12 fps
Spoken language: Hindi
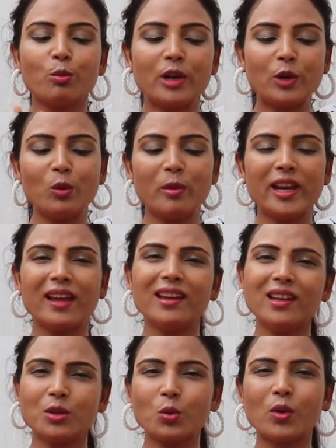तो बिल्कुल भी
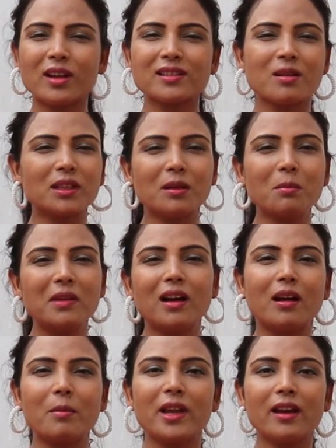नहीं ये थोड़ा सा मतलब
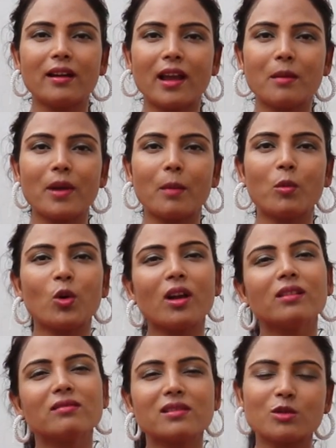गर्मी के टाइम पे आपको ना